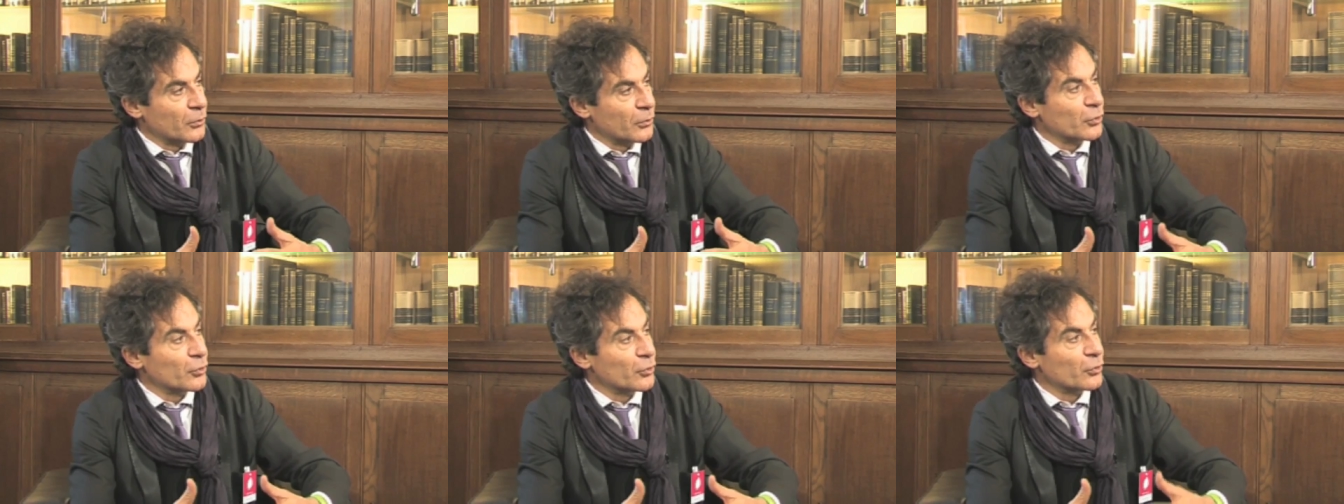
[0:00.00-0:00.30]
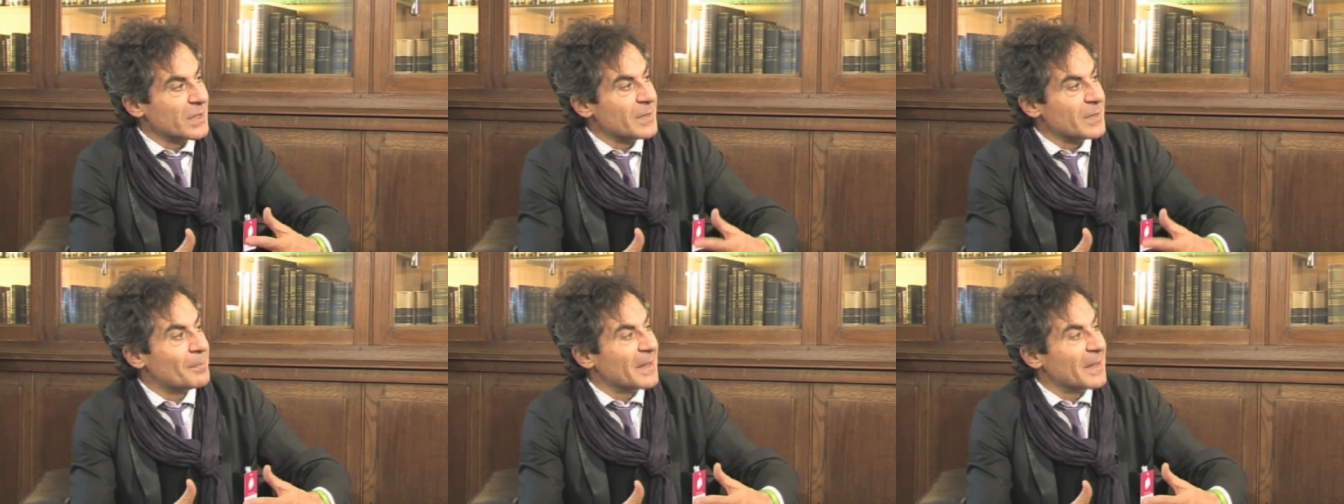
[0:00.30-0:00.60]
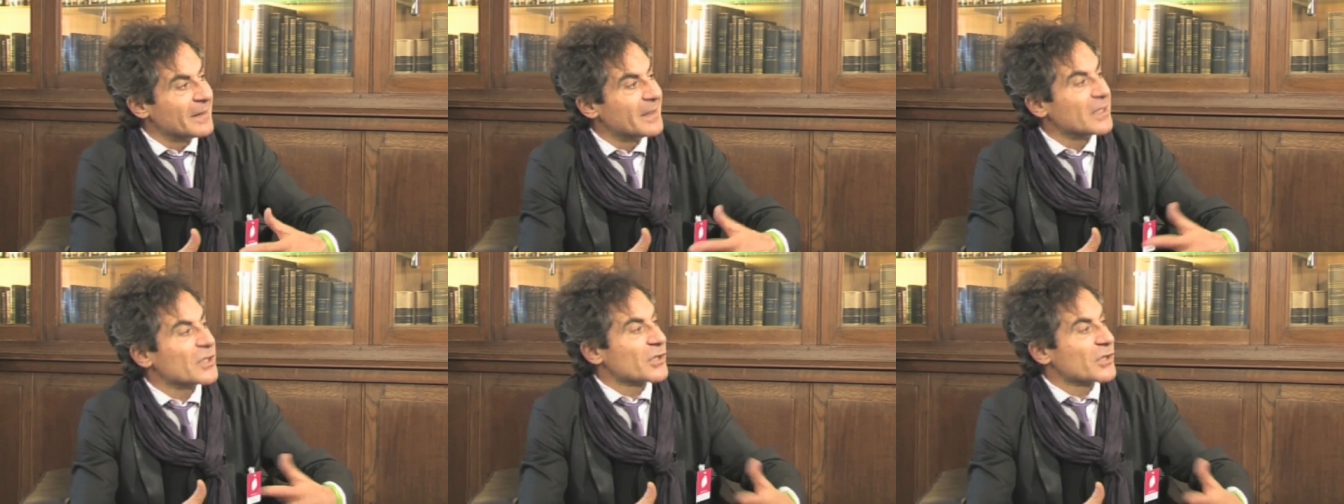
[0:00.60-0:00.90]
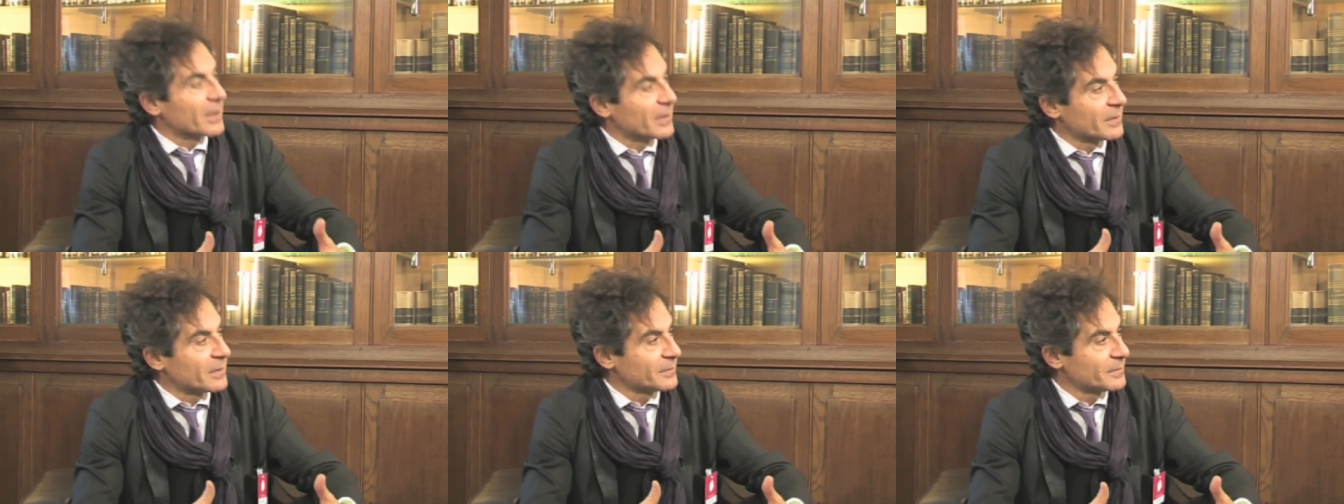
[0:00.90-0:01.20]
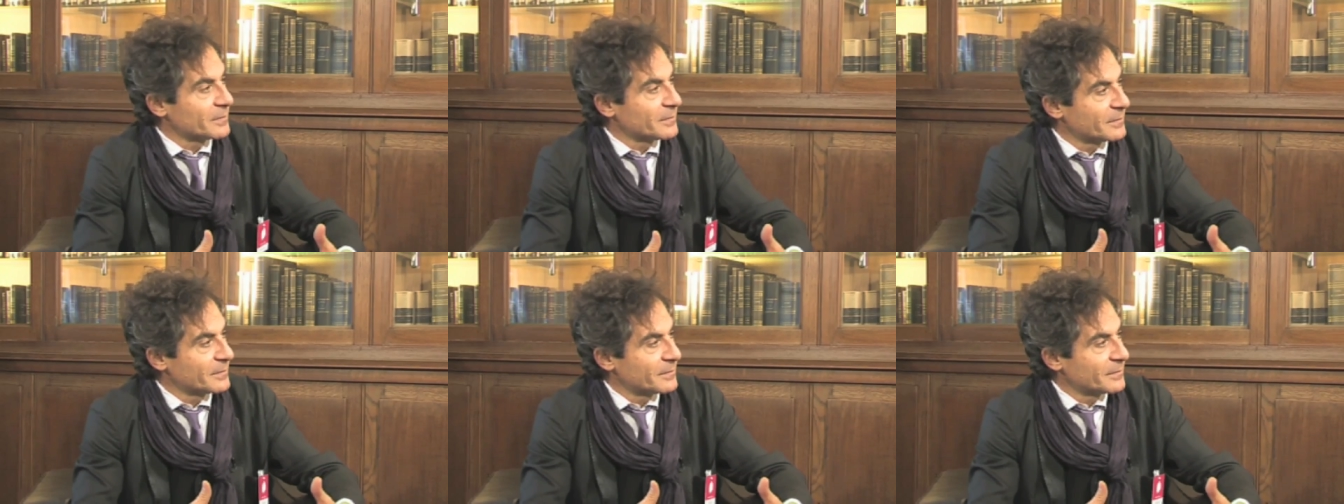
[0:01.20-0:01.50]
commune ne dit pas déjà,
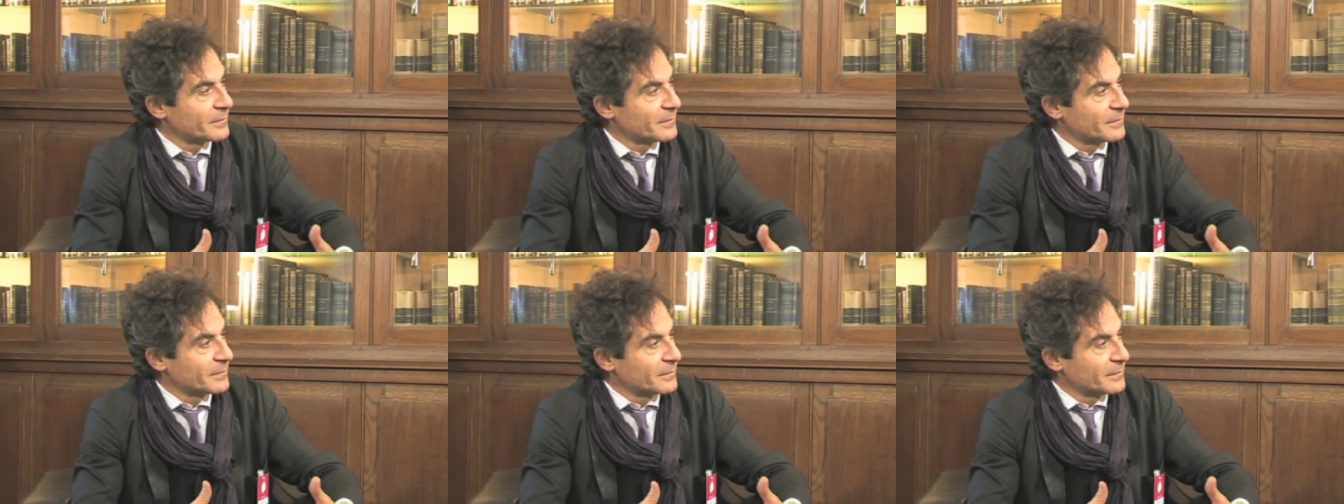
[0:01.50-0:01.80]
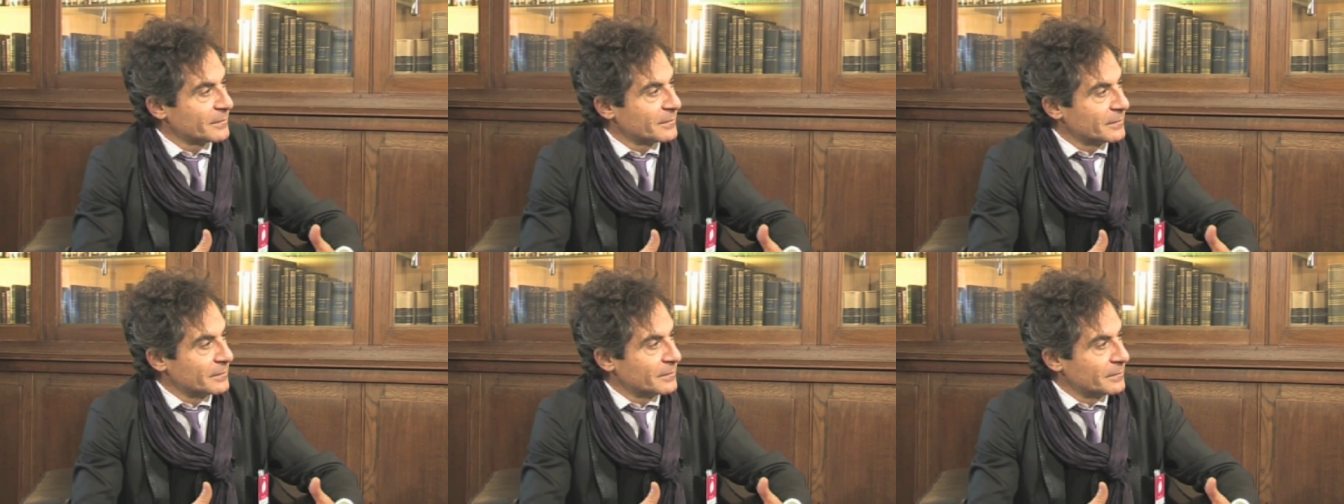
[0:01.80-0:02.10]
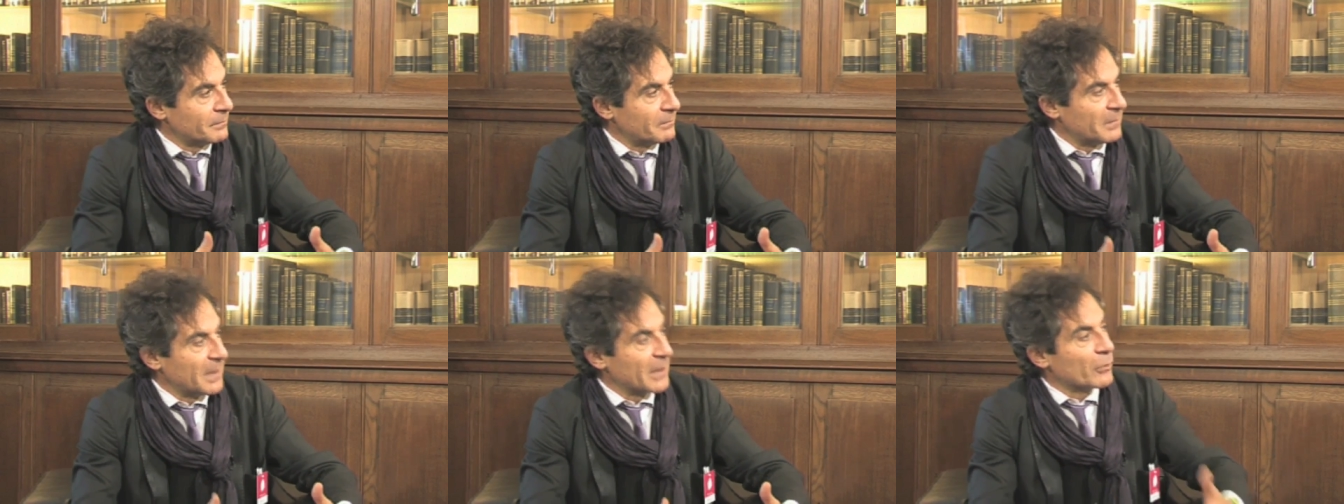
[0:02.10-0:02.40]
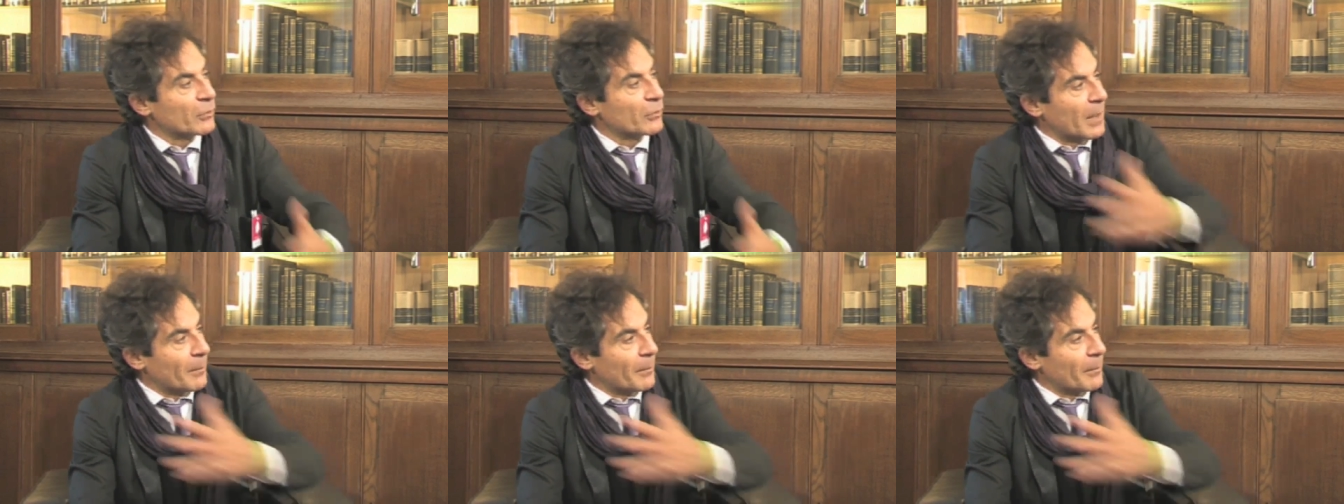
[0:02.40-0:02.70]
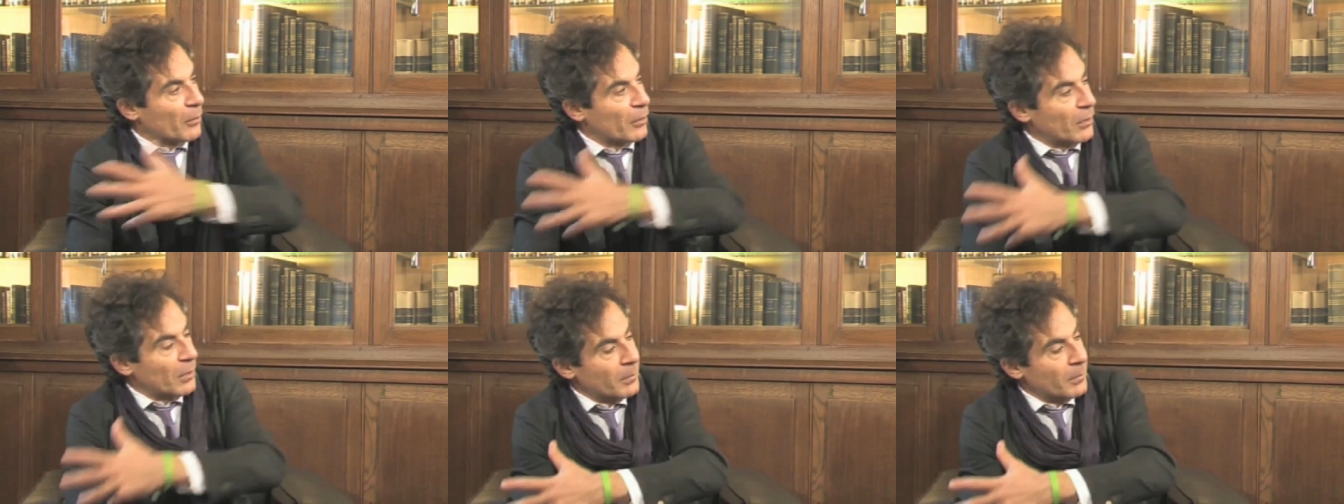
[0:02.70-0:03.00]
mais qu'on
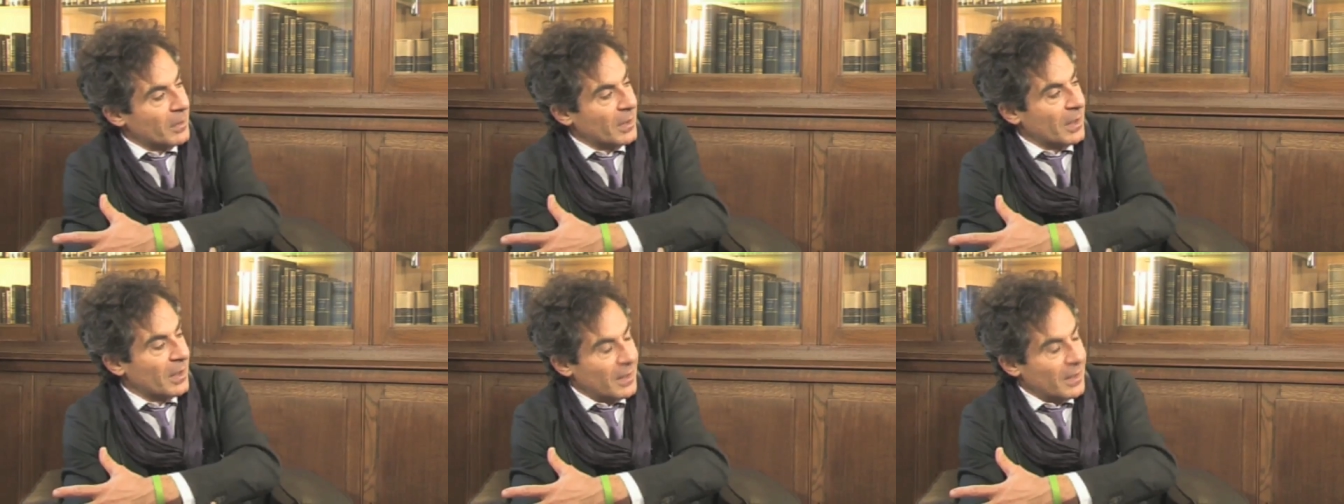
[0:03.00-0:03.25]
apprend